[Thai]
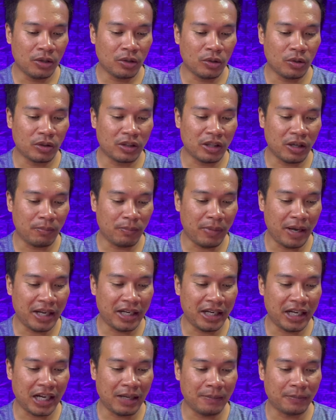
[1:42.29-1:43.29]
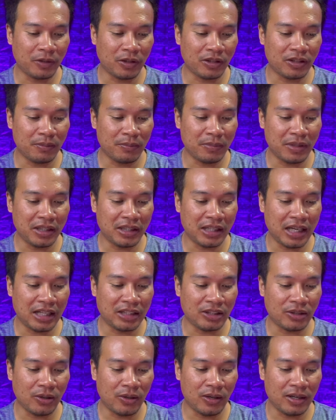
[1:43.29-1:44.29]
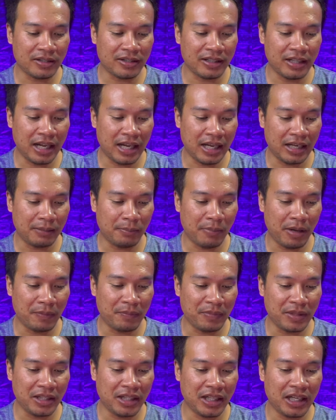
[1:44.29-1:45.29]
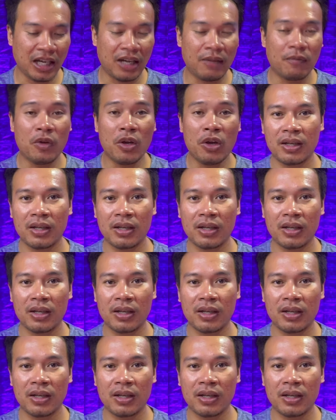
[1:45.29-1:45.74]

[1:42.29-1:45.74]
กดเข้าไปนะครับก็จะมีหน้าจอลักษณะแบบนี้นะครับ